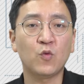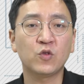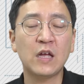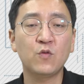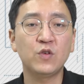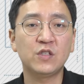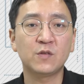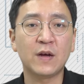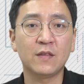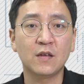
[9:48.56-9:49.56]
못하고
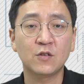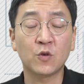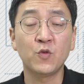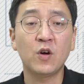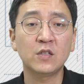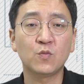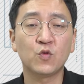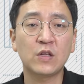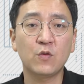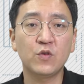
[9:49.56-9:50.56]
있지만, 점령하지
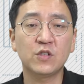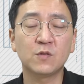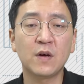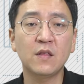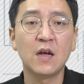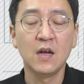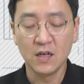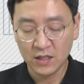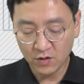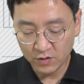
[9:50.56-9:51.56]
못하고 있지만,
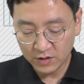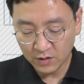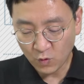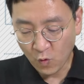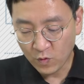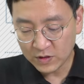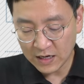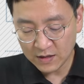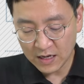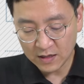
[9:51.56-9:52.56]
이것은
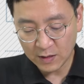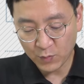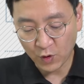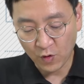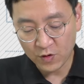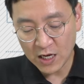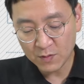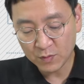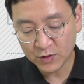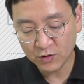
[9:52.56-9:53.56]
공산당이
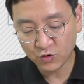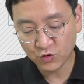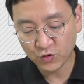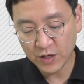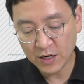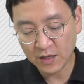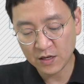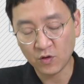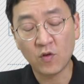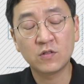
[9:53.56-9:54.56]
변함없이 추구해야
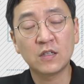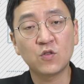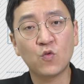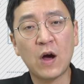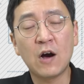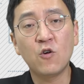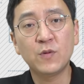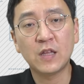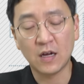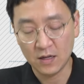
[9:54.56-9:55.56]
되는 역사적
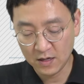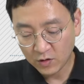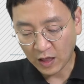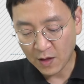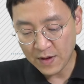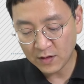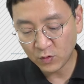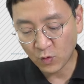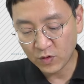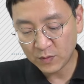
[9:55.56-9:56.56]
과업이다.
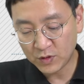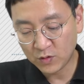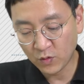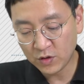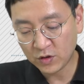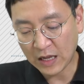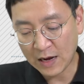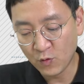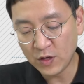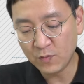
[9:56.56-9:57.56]
대만 독립 시도는
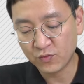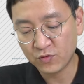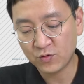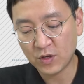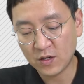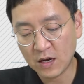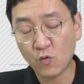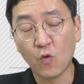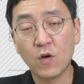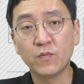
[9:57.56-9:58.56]
단호히 분쇄를
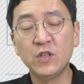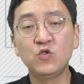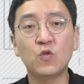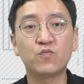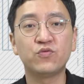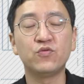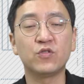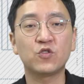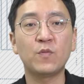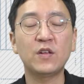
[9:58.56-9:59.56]
하고 민족
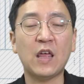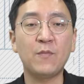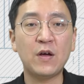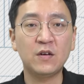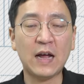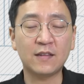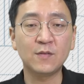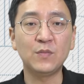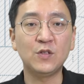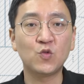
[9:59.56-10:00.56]
부흥, 정말 대만은
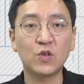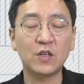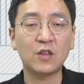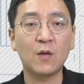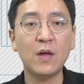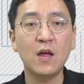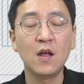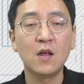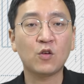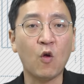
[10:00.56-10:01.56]
같은 민족이기 때문에
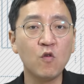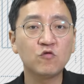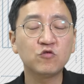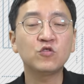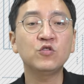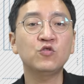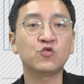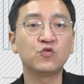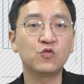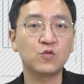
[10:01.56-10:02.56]
결국은
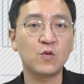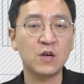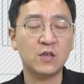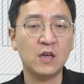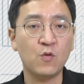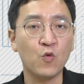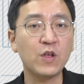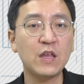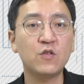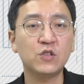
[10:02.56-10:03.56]
중국 손아귀에 오게 될